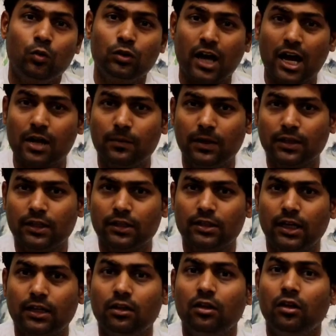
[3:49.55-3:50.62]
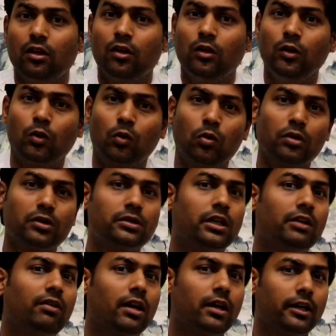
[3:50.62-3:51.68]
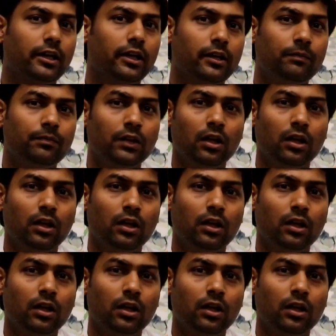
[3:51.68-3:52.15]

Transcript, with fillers: उदार मन के साथ लोगों की सेवा करी है